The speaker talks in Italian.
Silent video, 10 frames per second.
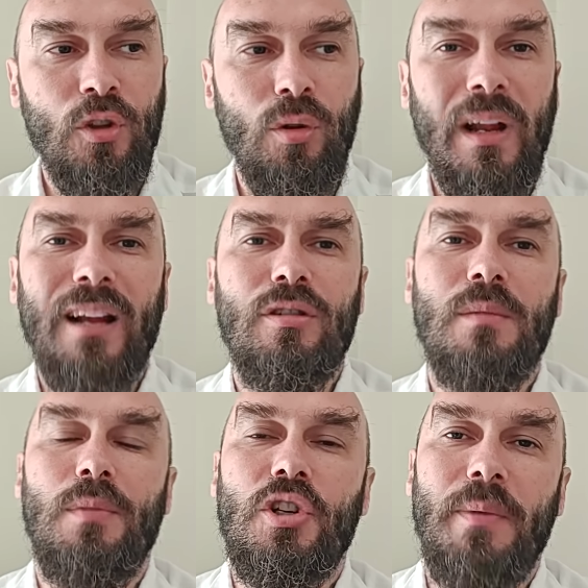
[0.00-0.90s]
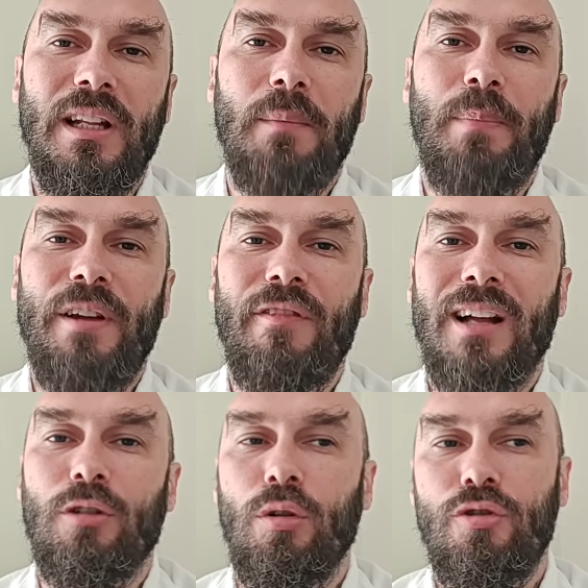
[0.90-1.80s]
non hanno semplicemente
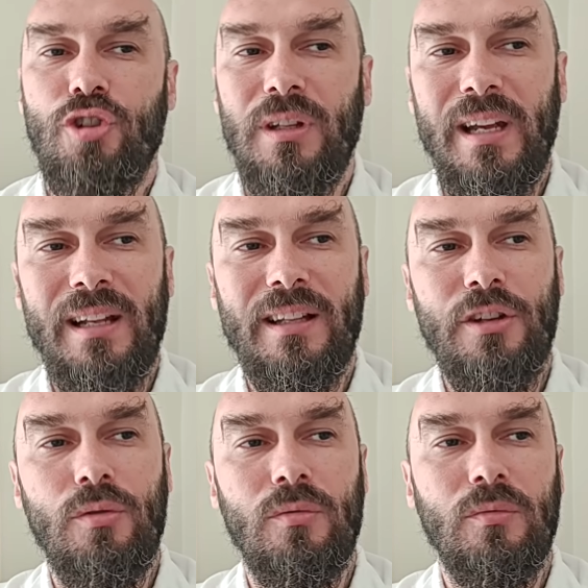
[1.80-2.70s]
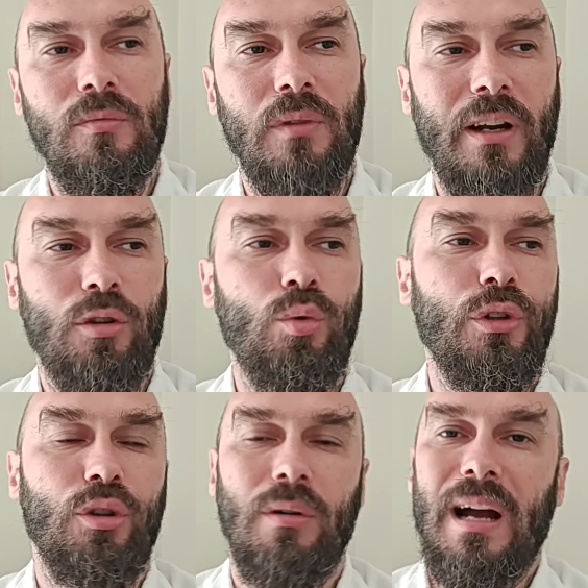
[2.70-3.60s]
privato l'Occidente di un
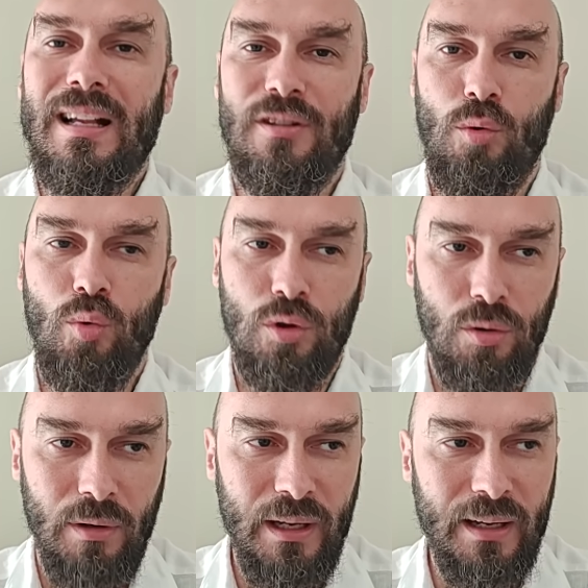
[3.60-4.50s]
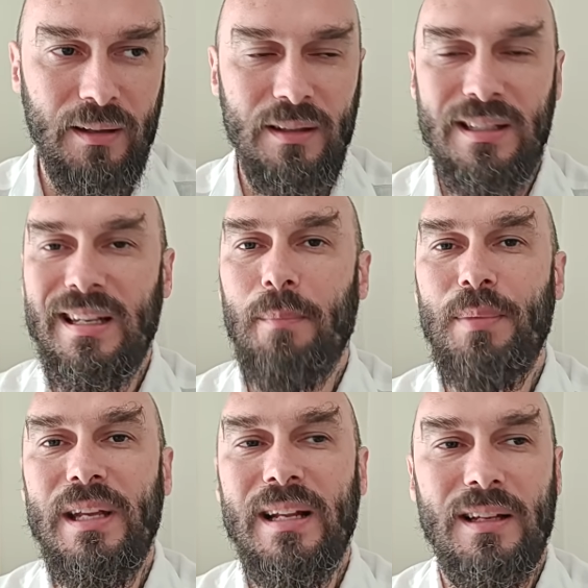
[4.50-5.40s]
gratuito gas russo, non è che la zia
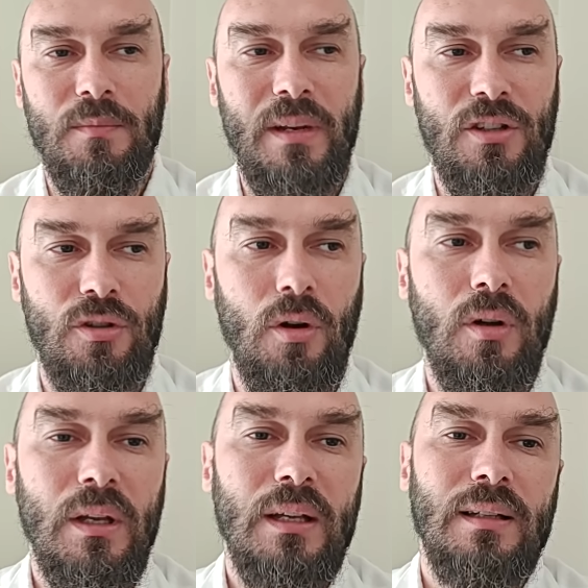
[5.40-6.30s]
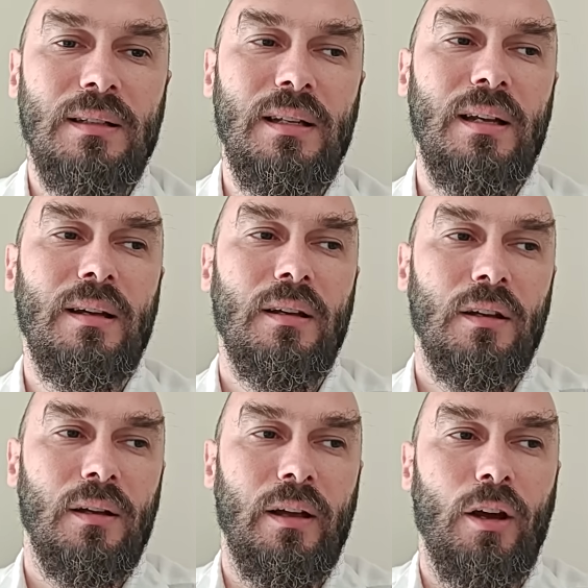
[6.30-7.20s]
Pina ha smesso di
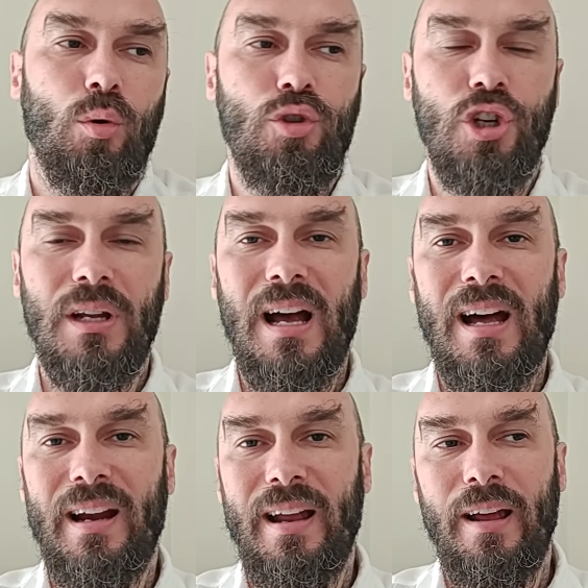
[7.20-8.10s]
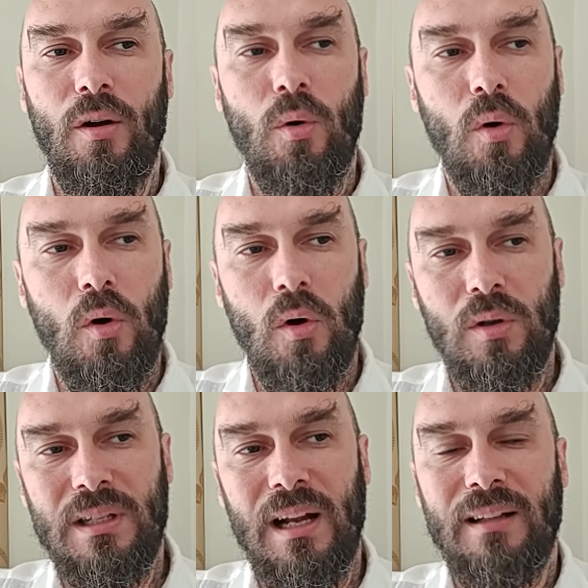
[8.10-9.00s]
eh, cucinare o
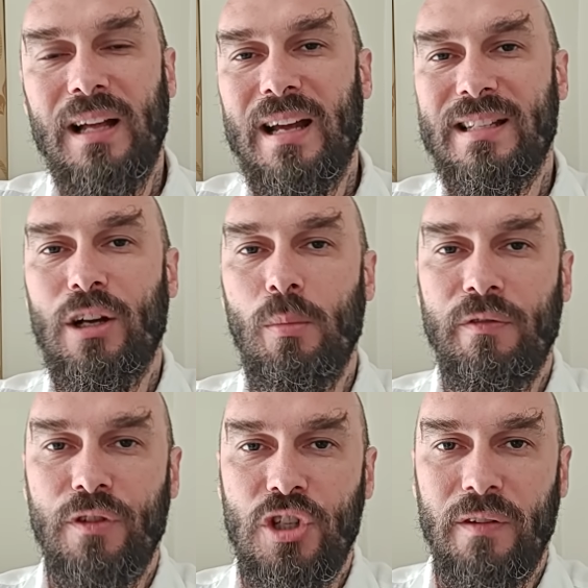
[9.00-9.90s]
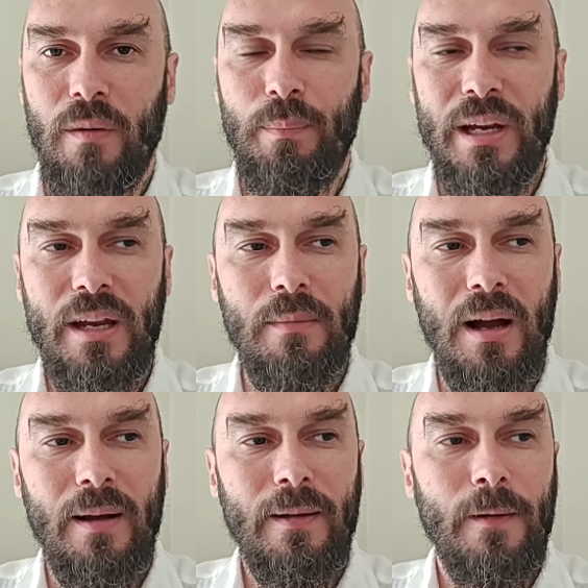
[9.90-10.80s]
scaldarsi come faceva
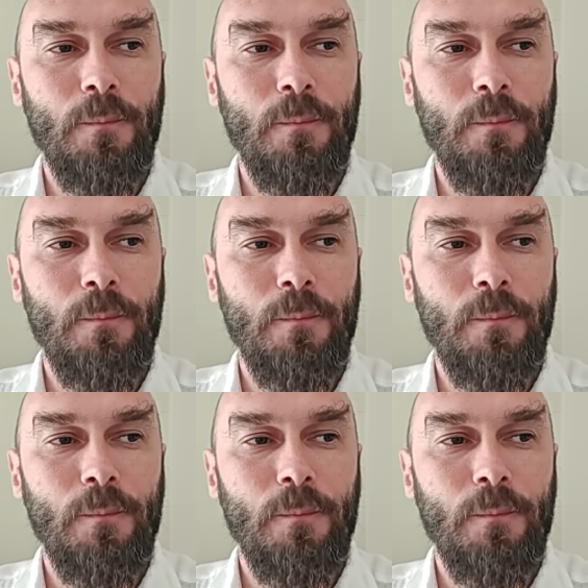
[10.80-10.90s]
prima